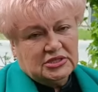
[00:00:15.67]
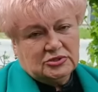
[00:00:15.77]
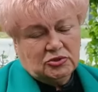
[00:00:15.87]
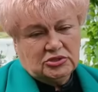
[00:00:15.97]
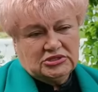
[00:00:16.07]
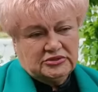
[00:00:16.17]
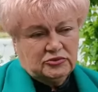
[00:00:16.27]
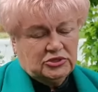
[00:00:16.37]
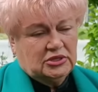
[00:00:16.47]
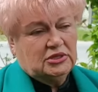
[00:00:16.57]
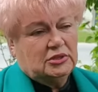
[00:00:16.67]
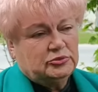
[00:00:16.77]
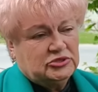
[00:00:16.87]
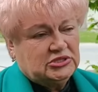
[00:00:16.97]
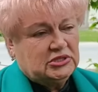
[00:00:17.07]
которую сегодня
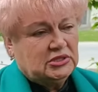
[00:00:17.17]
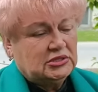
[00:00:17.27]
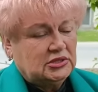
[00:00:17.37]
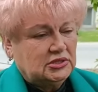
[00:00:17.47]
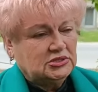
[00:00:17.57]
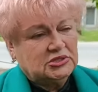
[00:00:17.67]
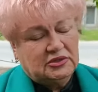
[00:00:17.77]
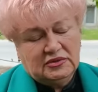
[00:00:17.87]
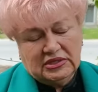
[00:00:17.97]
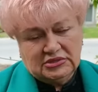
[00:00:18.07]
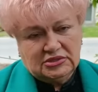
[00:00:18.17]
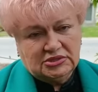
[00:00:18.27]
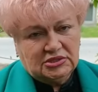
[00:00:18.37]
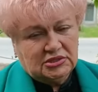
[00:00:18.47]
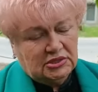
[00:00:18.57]
опустила нынешняя власть
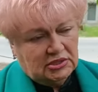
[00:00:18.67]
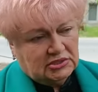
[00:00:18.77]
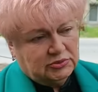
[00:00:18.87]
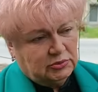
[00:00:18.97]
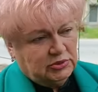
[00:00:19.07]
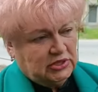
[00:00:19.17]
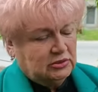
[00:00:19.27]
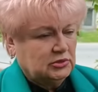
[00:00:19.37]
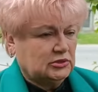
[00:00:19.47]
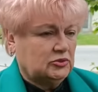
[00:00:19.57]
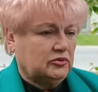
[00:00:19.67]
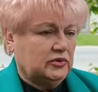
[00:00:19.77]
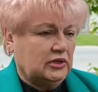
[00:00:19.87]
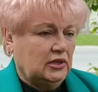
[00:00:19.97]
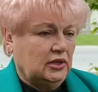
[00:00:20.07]
жители Республики Молдова.